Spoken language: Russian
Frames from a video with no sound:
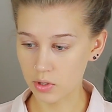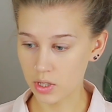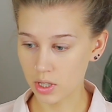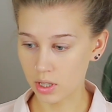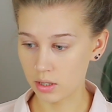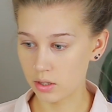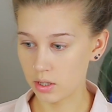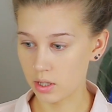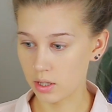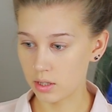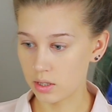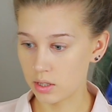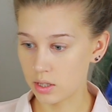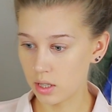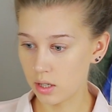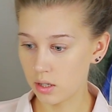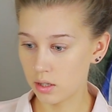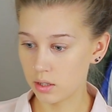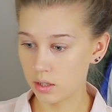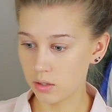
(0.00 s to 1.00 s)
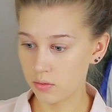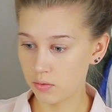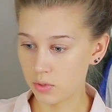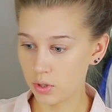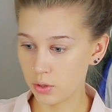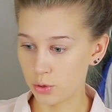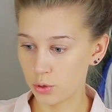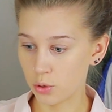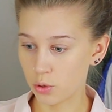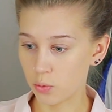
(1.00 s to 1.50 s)
Кстати, отдельное
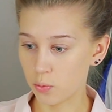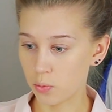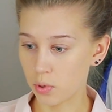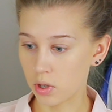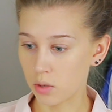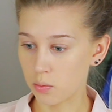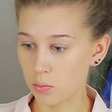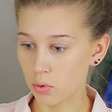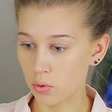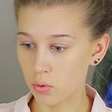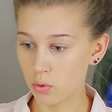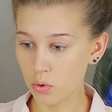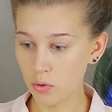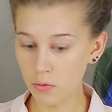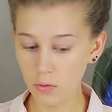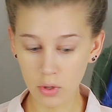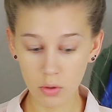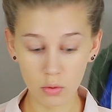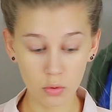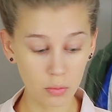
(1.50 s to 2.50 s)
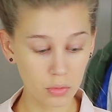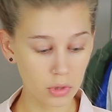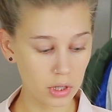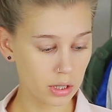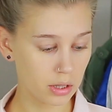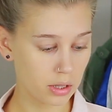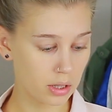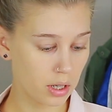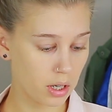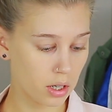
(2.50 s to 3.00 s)
видео про брови у
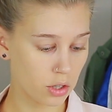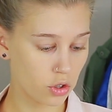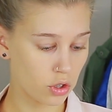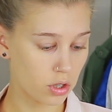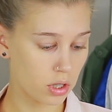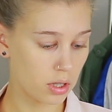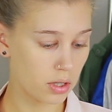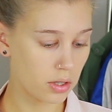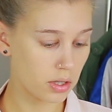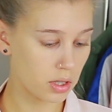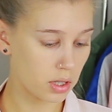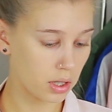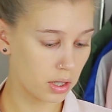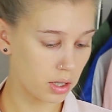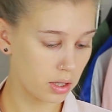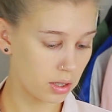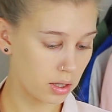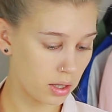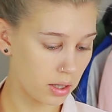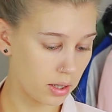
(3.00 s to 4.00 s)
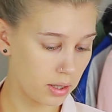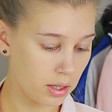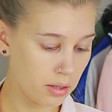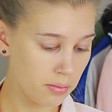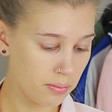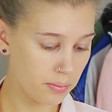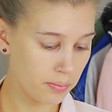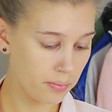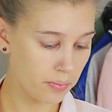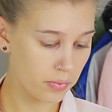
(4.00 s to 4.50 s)
меня также есть на канале.